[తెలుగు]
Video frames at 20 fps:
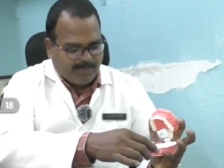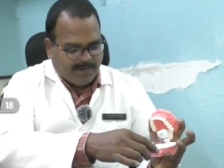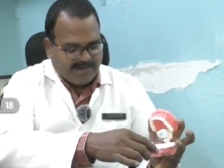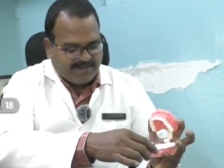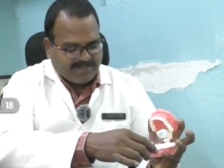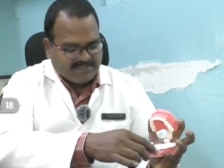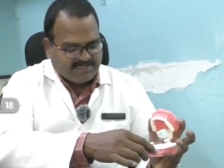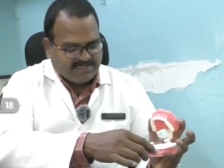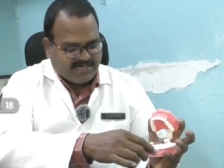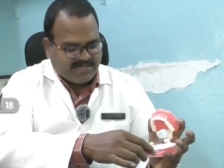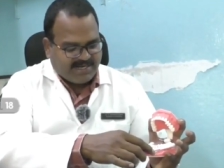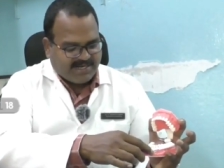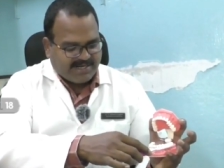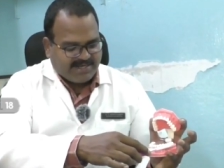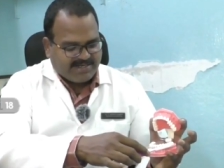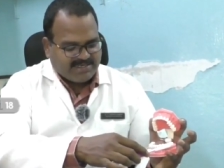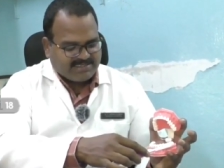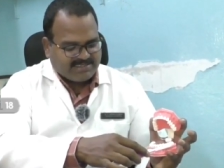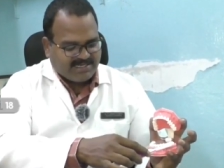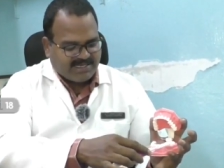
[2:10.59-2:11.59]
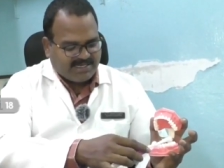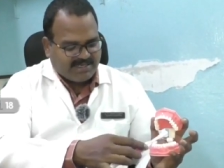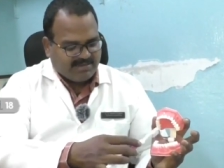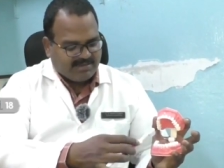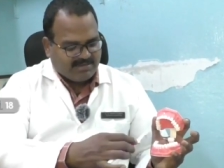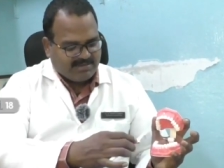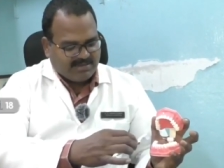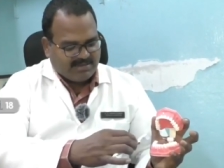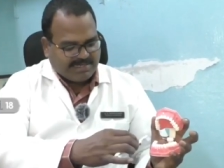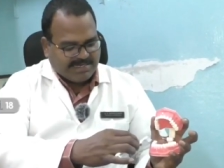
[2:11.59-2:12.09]
బయట సైడ్ రైట్
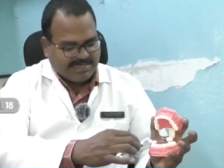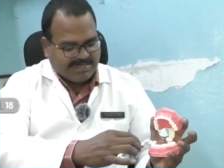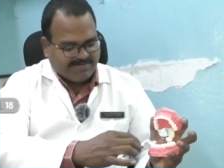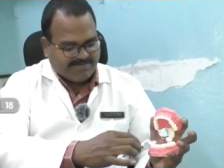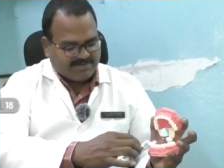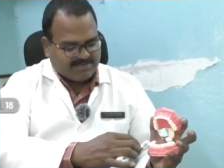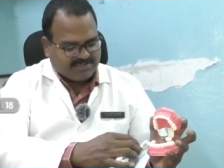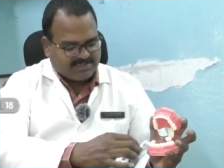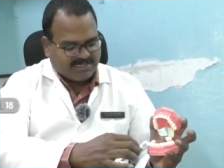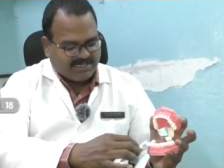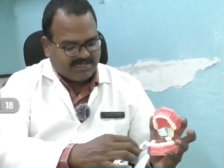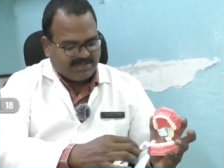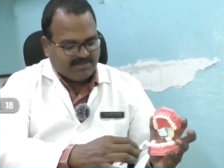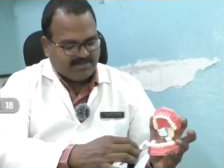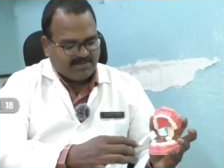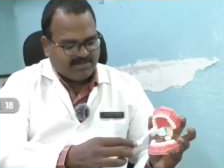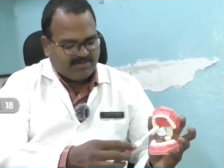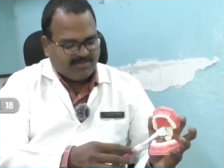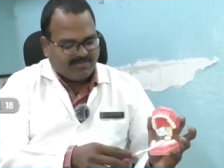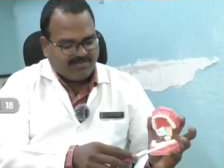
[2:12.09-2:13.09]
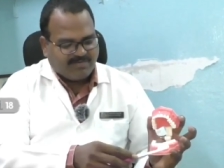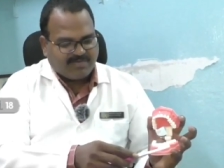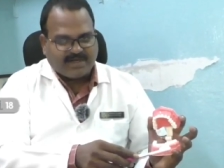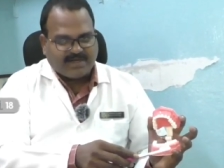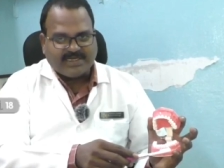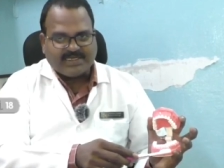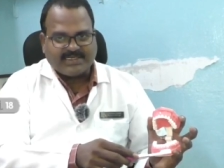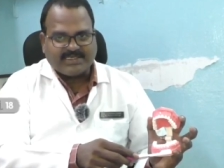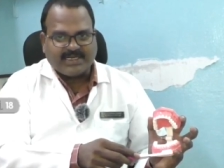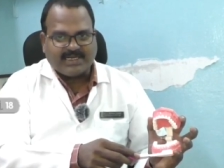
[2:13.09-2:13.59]
సైడు లెఫ్ట్ సైడు
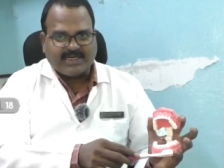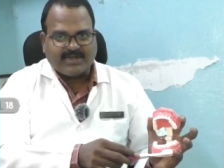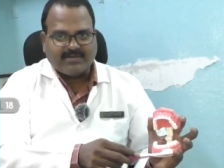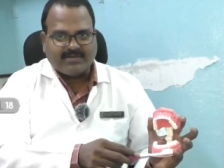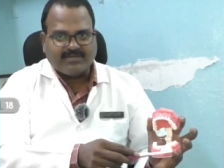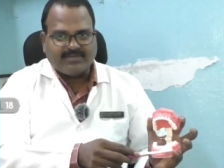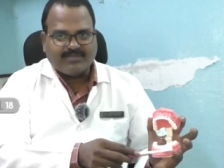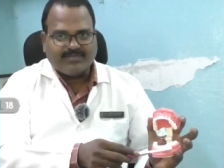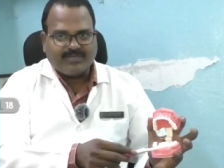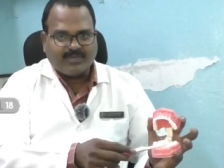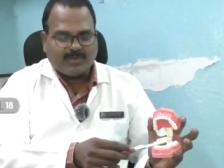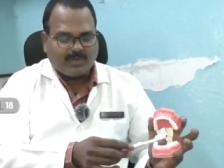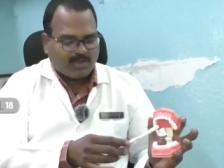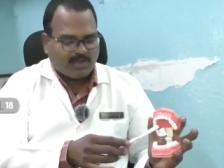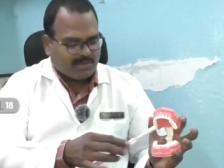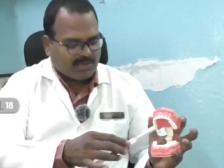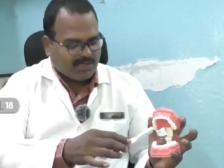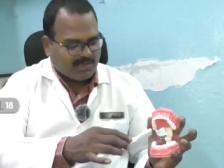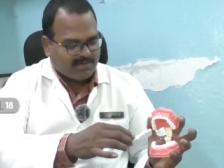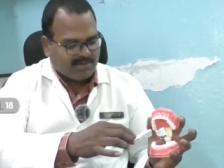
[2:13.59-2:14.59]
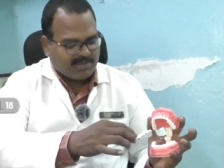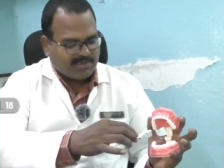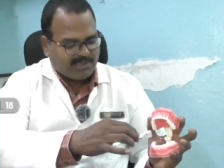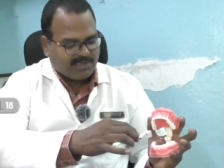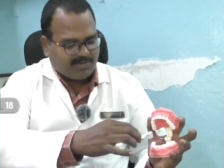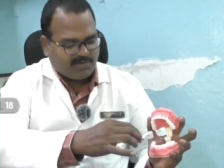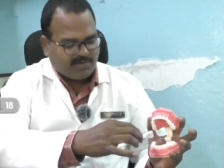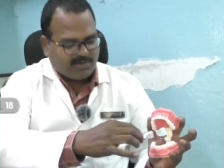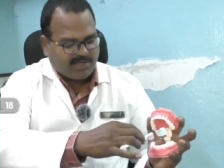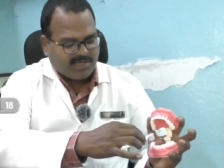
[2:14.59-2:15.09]
ఫ్రంట్ సైడు తర్వాత
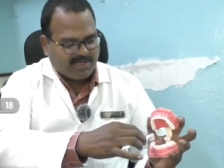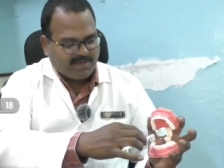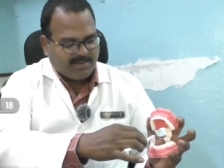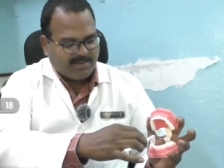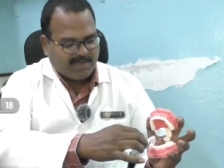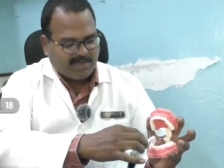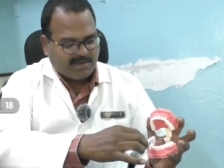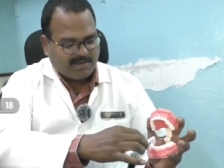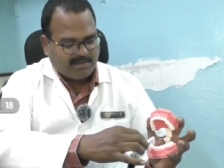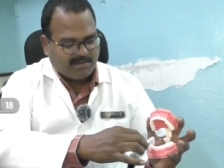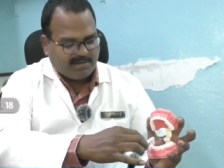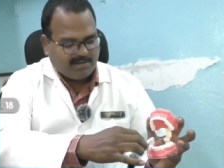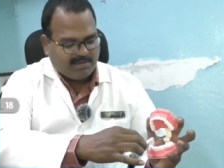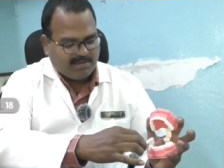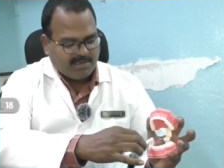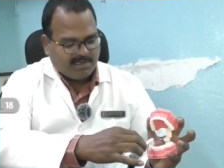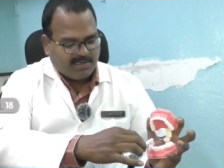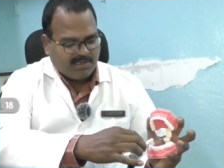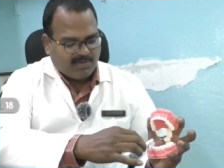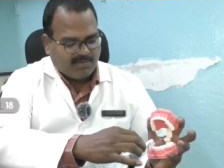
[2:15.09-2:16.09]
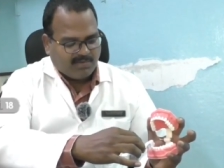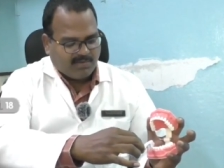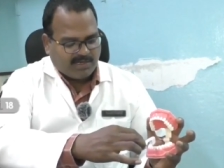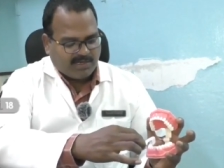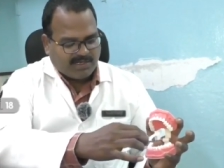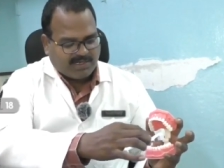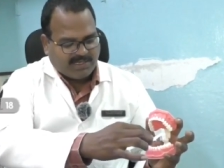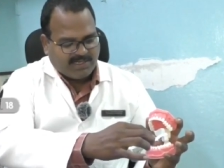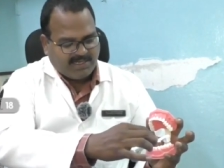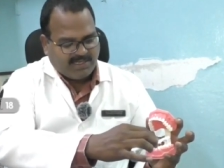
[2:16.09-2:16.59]
కొరికే భాగంలో
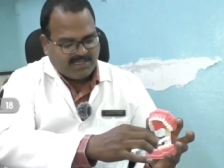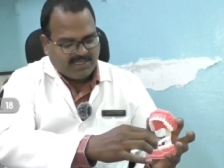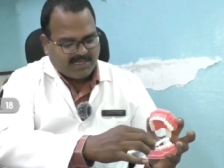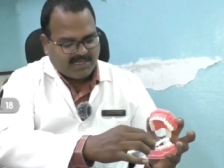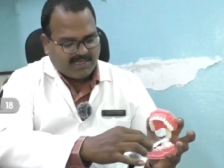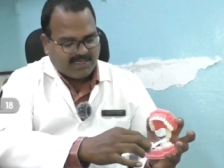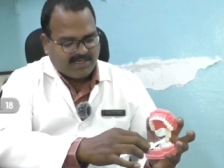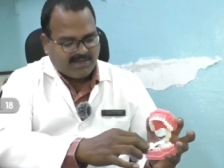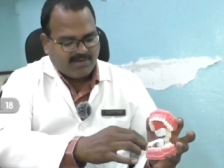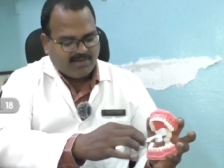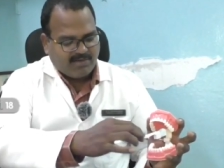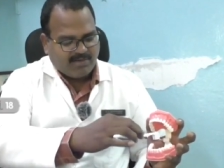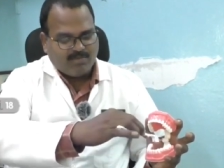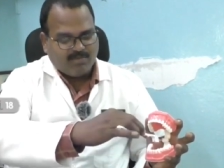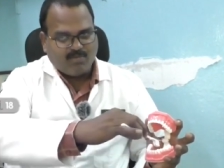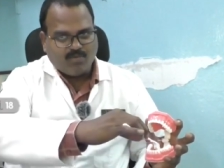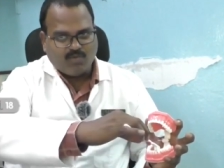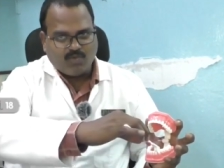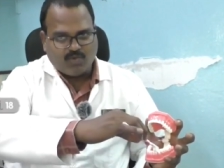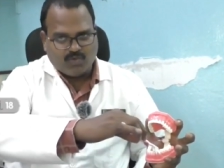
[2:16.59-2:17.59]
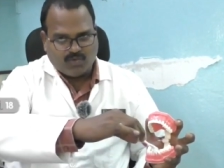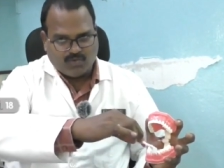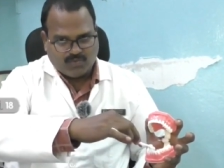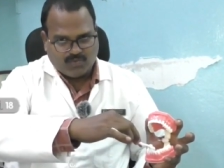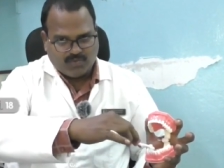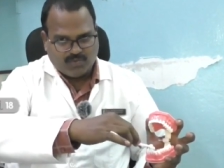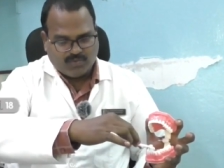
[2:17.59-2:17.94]
ఒకటి రెండు మూడు